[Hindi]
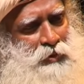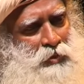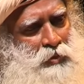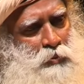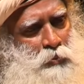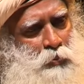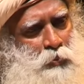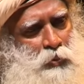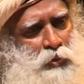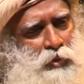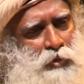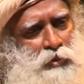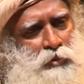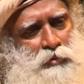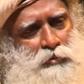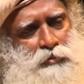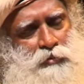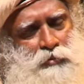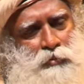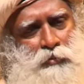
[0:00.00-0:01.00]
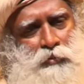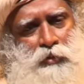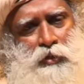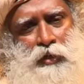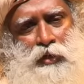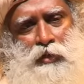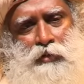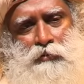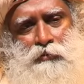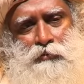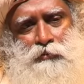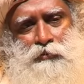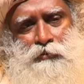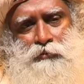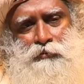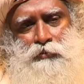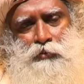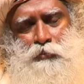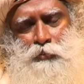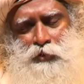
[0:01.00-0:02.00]
इधर उधर की बातें हैं
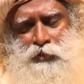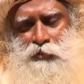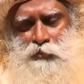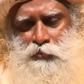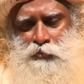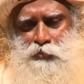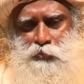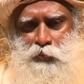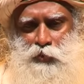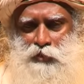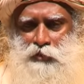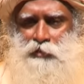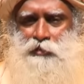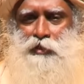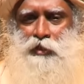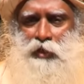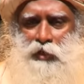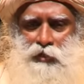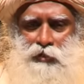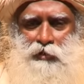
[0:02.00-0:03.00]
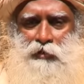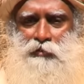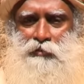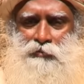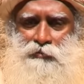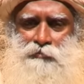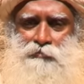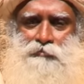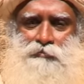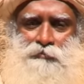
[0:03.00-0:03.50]
कोई नहीं जानता कि समर्पण क्या है